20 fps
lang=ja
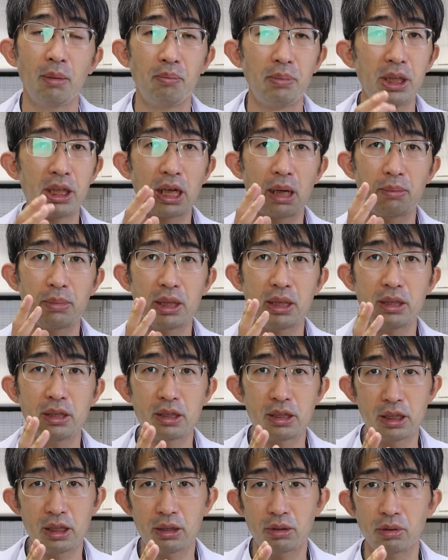
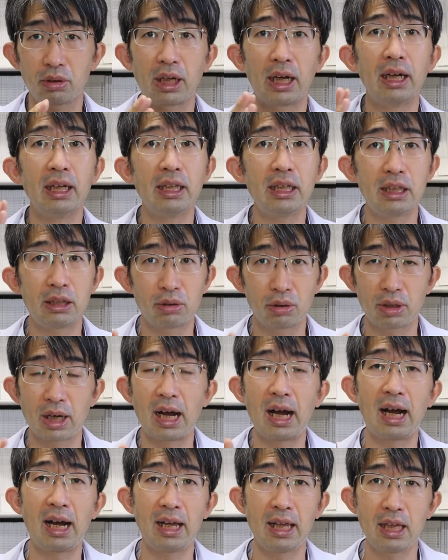ビタミン C とか E と
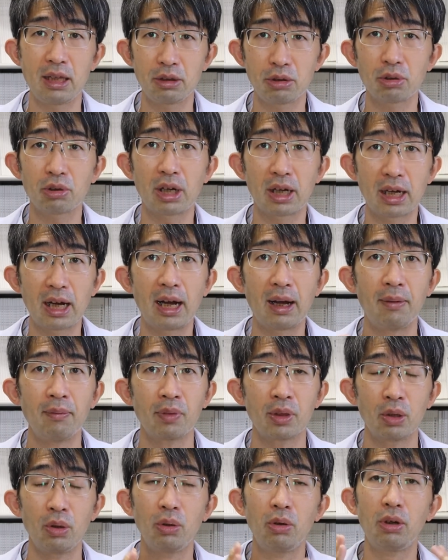か亜鉛とかが
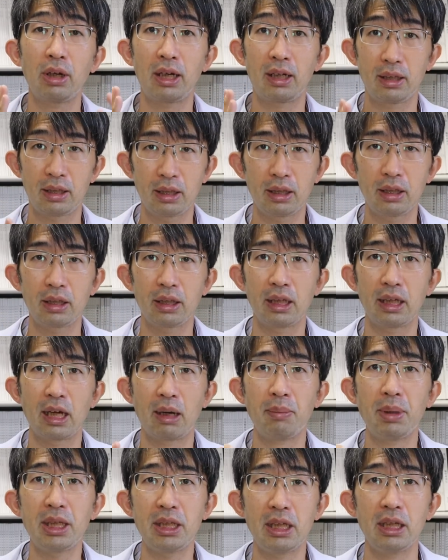黄斑変性
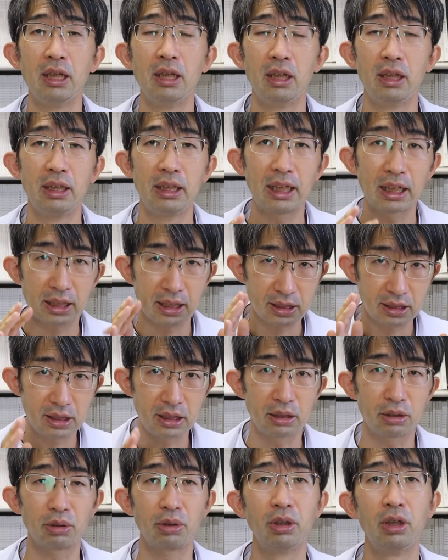や目に優
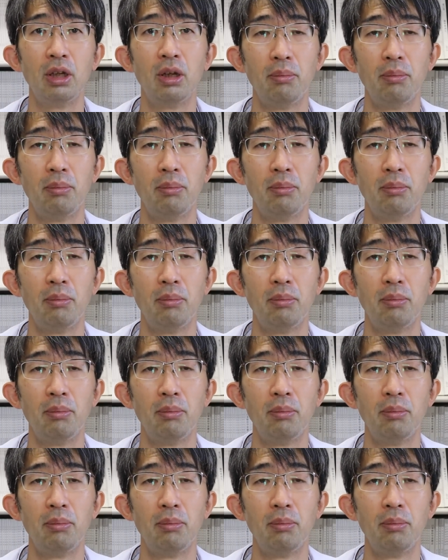しいと。